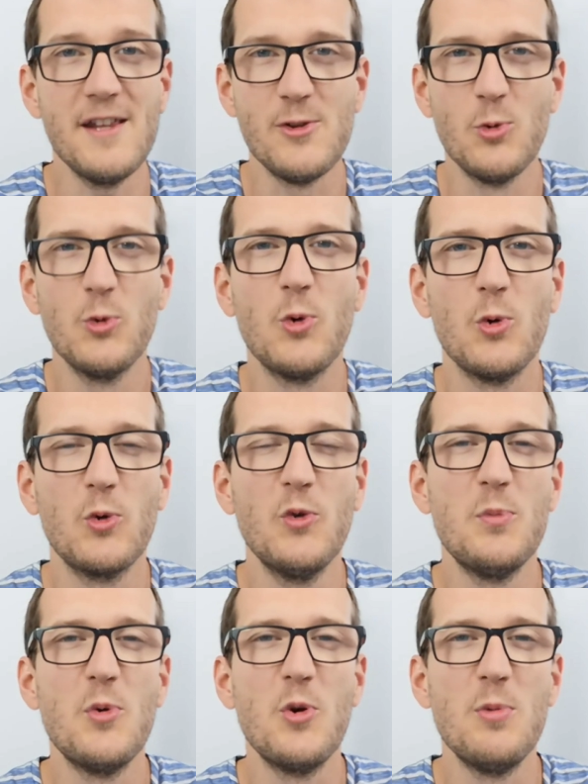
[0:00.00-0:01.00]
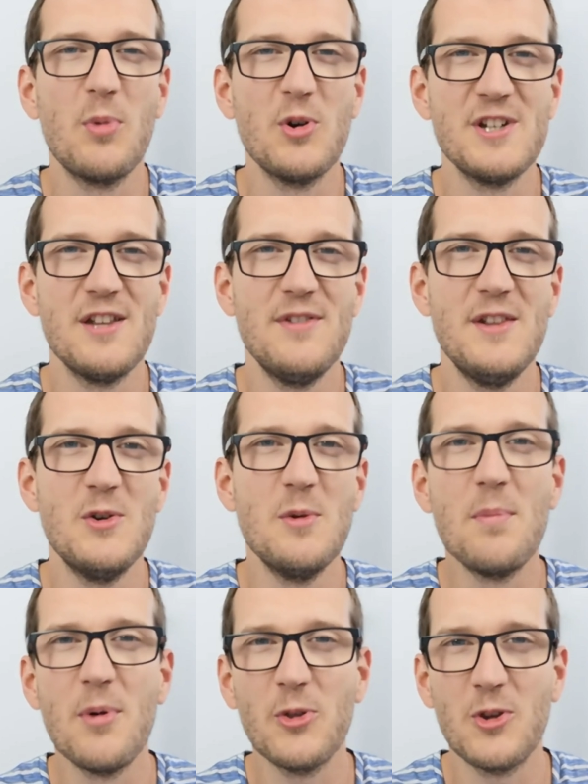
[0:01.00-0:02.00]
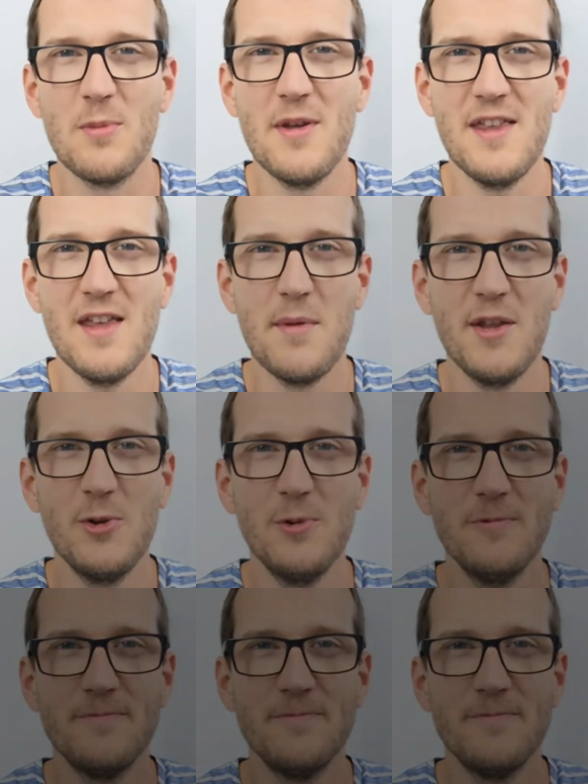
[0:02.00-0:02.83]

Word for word: Et nous, on se retrouve pour une prochaine vidéo. Porte-toi bien et à bientôt.